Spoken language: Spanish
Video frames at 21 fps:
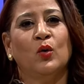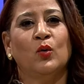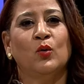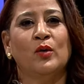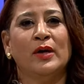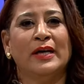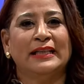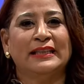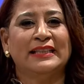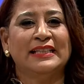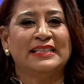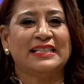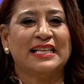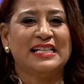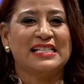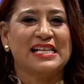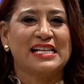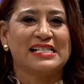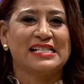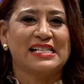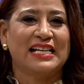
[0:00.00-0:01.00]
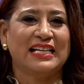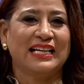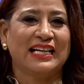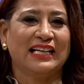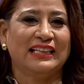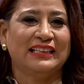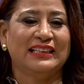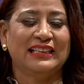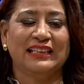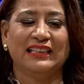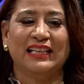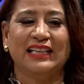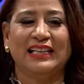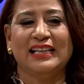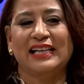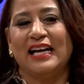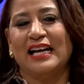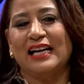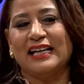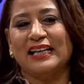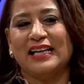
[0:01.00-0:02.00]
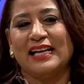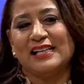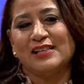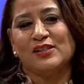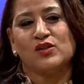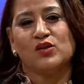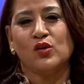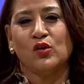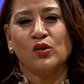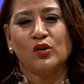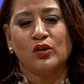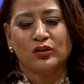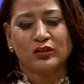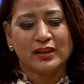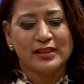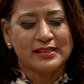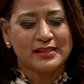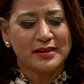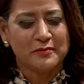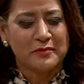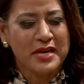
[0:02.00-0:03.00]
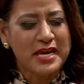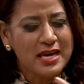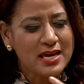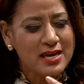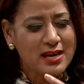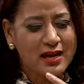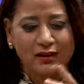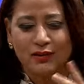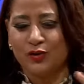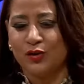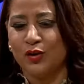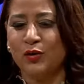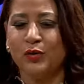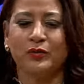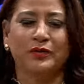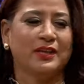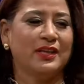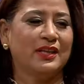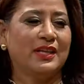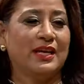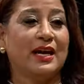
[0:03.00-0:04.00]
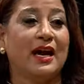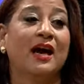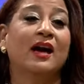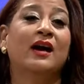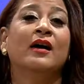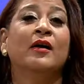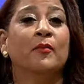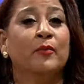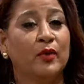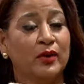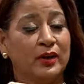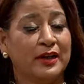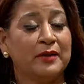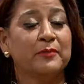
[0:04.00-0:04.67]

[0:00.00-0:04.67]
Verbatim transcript: un artista se acerca a ti, te deja crear solo, te dice, mira, yo tengo esta idea, porque